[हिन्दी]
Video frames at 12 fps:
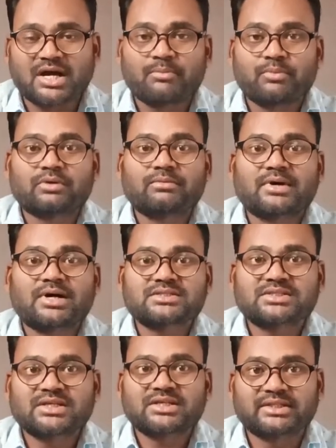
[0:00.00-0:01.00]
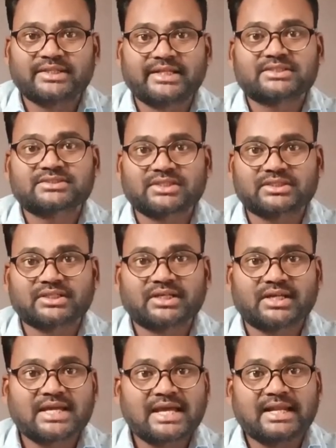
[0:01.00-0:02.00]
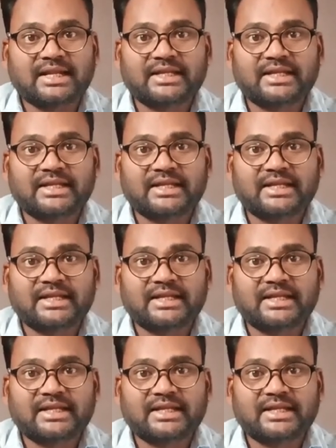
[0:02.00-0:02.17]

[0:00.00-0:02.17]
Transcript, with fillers: आप लोग वहाँ से देख सकते हैं